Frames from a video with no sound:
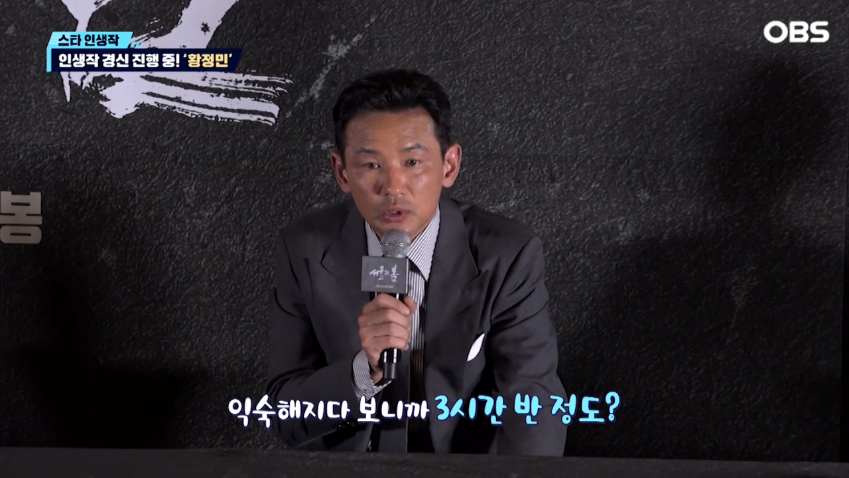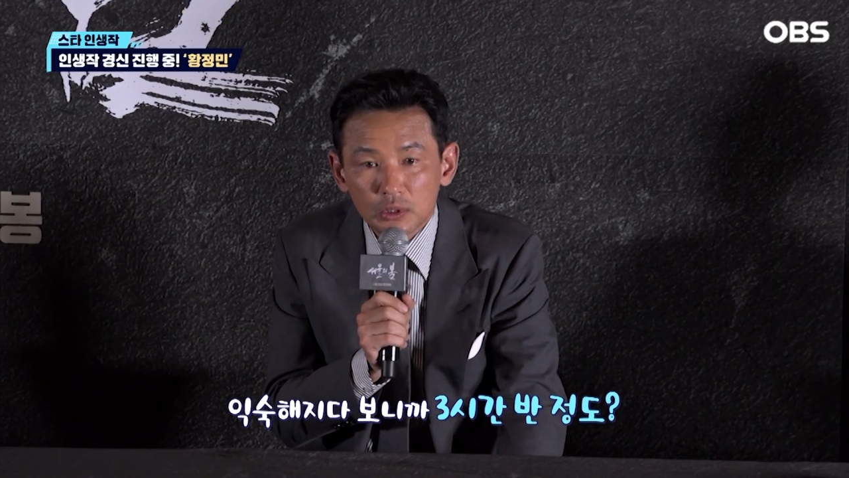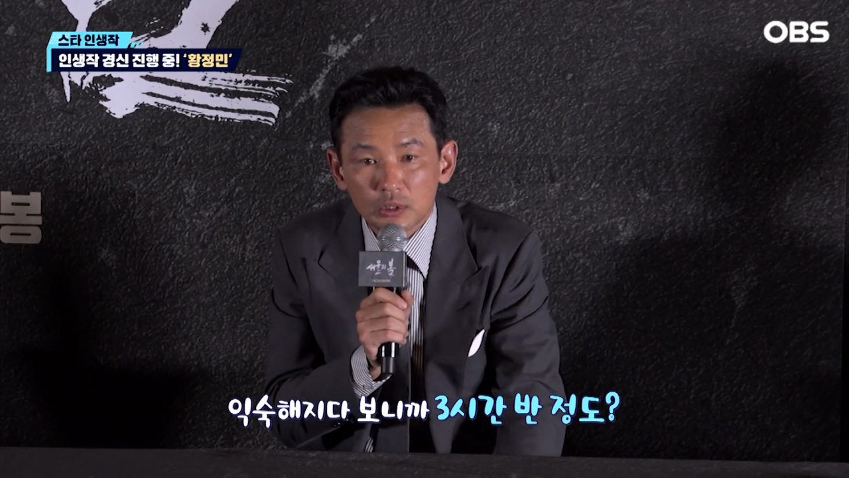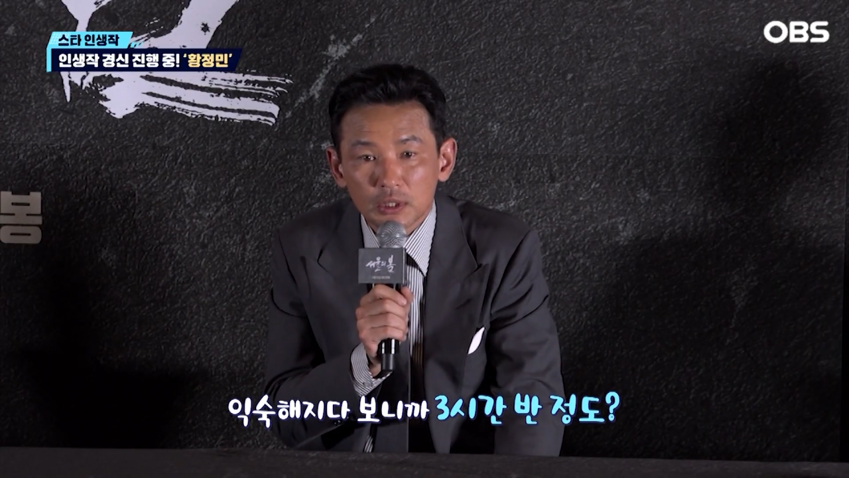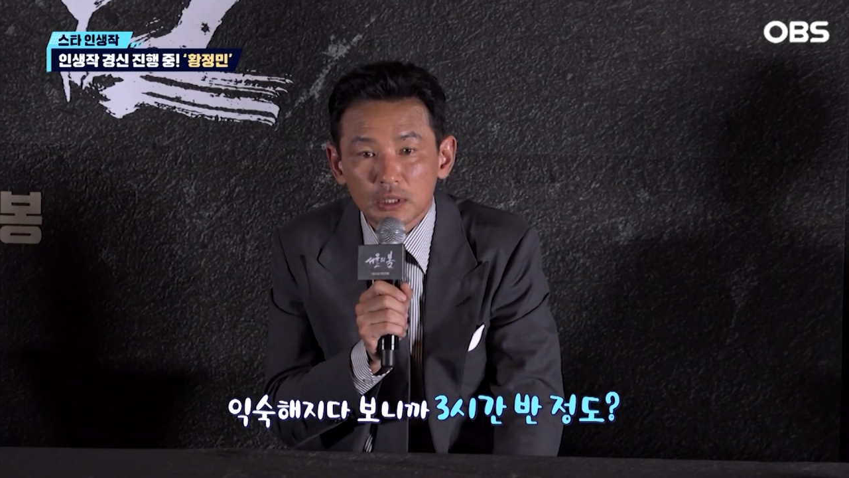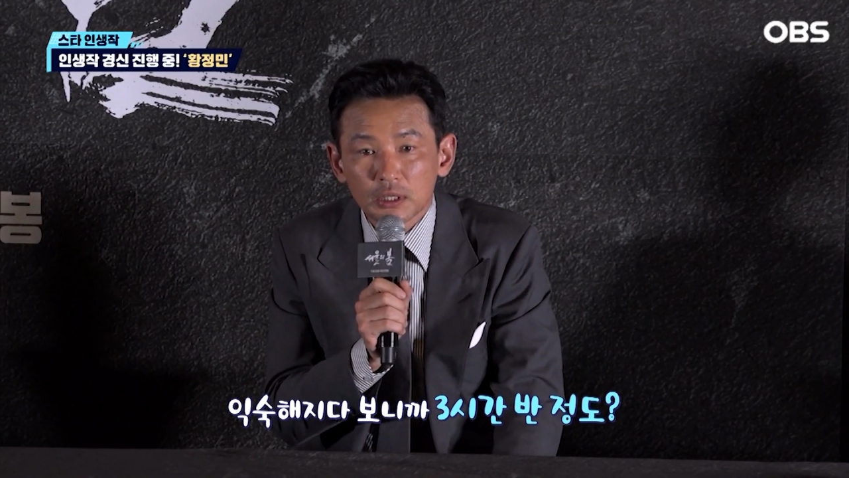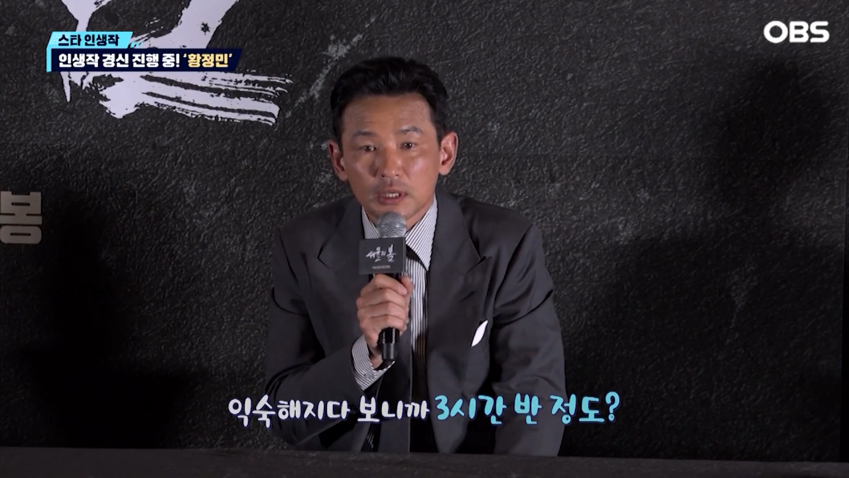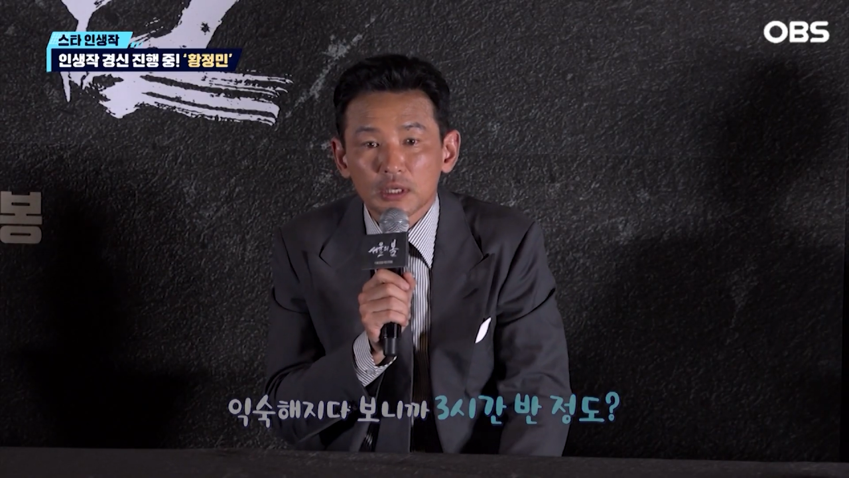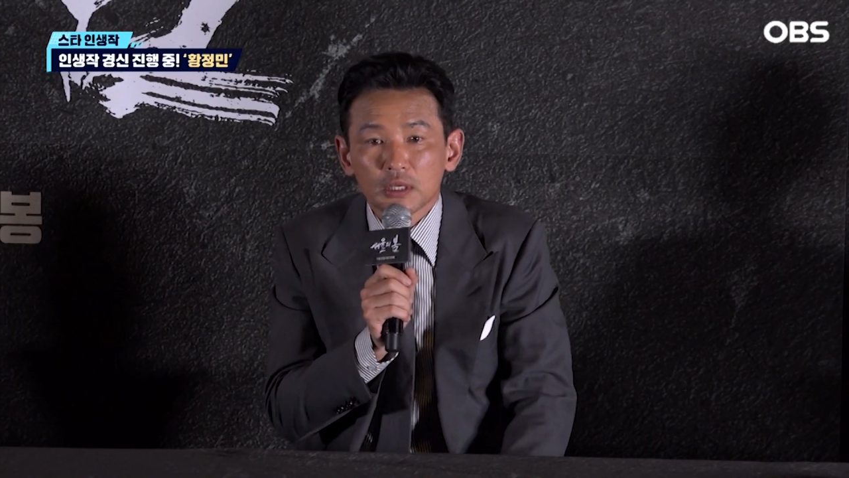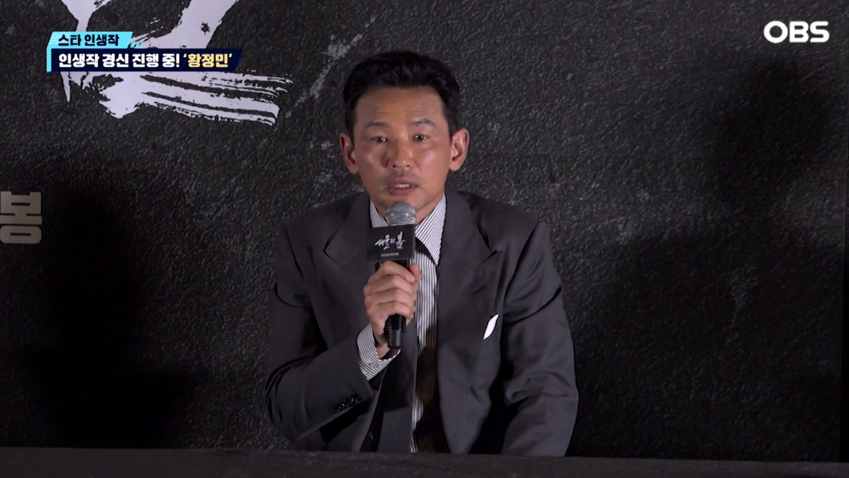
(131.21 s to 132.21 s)
근데
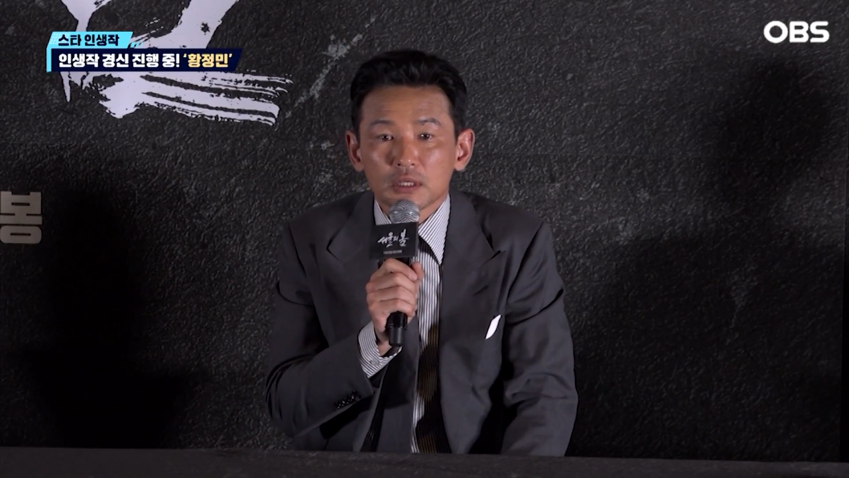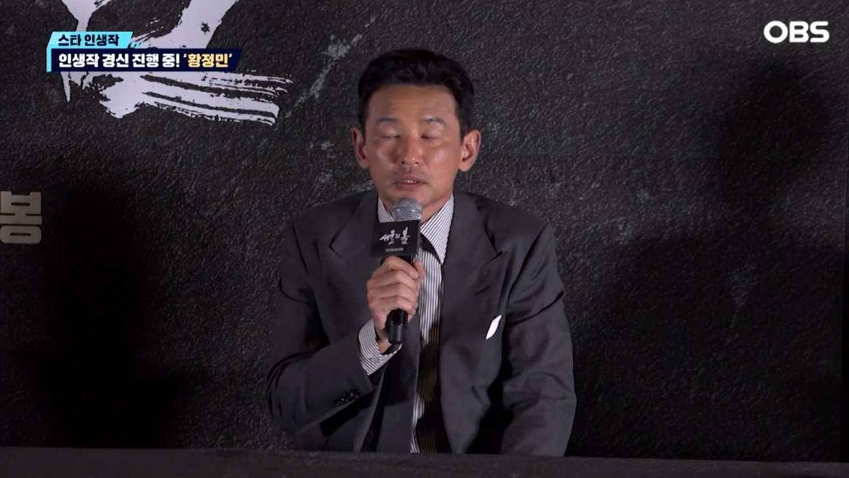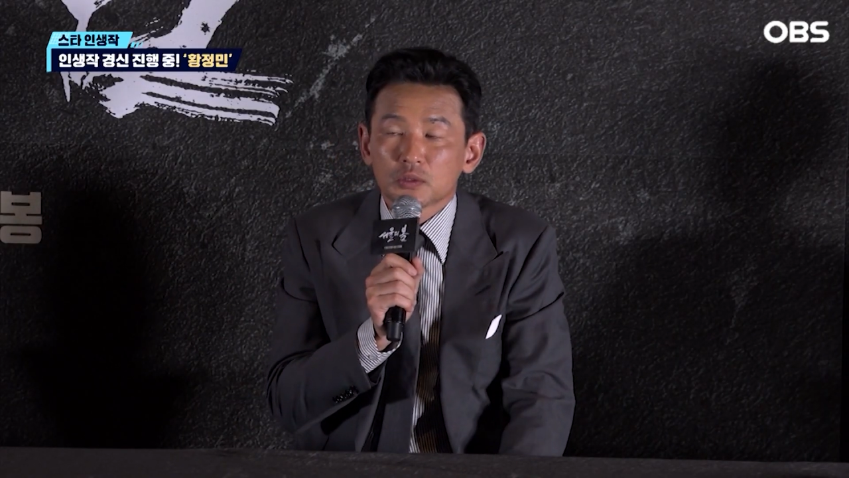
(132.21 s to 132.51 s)
이제